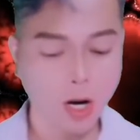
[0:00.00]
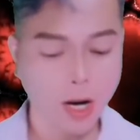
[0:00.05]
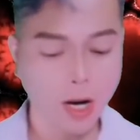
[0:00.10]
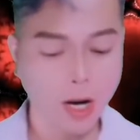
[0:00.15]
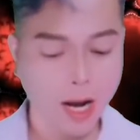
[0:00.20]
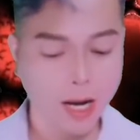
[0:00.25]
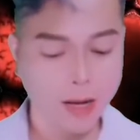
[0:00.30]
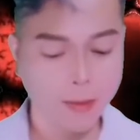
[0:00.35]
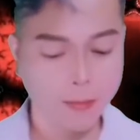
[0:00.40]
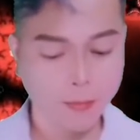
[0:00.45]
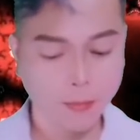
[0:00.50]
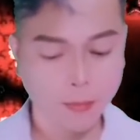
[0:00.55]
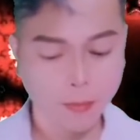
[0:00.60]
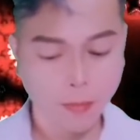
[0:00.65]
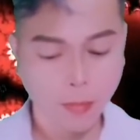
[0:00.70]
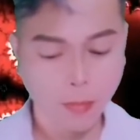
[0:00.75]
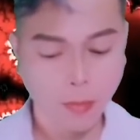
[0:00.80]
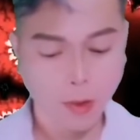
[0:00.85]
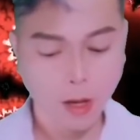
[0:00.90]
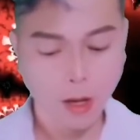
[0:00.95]
Hay da,
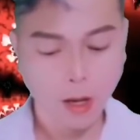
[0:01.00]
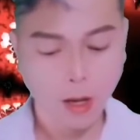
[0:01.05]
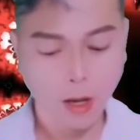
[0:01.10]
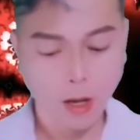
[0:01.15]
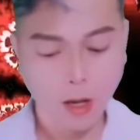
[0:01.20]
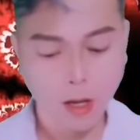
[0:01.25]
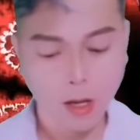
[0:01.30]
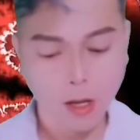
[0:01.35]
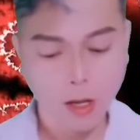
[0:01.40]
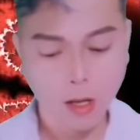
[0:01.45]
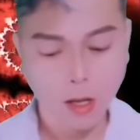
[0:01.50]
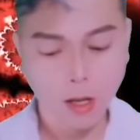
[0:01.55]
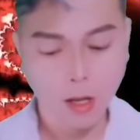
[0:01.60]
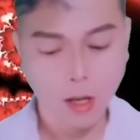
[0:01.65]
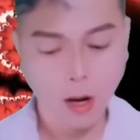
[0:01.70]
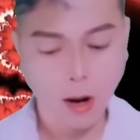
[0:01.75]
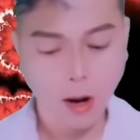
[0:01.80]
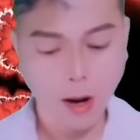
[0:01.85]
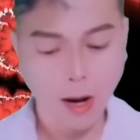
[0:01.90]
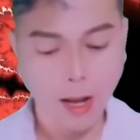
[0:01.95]
cái tên
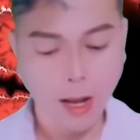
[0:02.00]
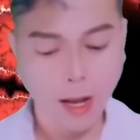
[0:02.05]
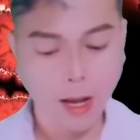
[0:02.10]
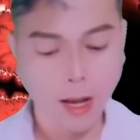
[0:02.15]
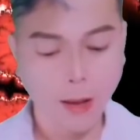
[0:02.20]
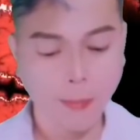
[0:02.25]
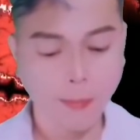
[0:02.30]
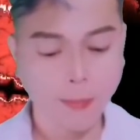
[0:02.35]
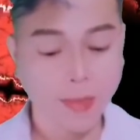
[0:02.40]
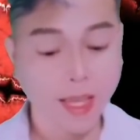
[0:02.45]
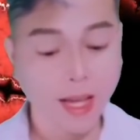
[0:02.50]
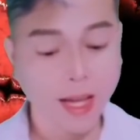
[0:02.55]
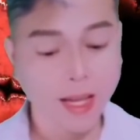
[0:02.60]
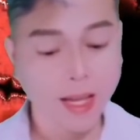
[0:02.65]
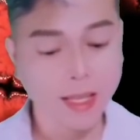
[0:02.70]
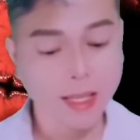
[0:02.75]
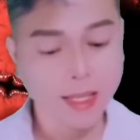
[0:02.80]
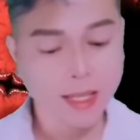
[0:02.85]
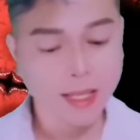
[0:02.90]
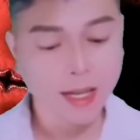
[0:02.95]
điên này,
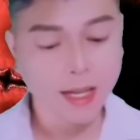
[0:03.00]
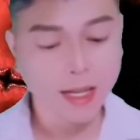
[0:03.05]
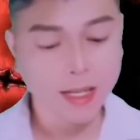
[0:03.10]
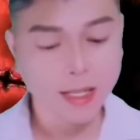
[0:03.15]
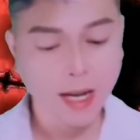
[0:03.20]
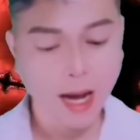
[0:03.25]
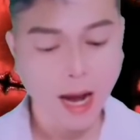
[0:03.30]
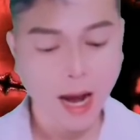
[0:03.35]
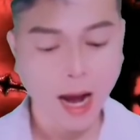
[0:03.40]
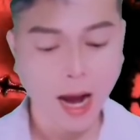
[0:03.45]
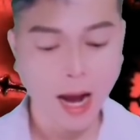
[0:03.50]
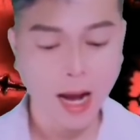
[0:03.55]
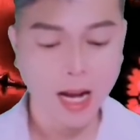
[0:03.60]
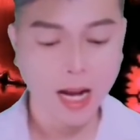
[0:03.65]
đêm nay là dẫn chứng rồi.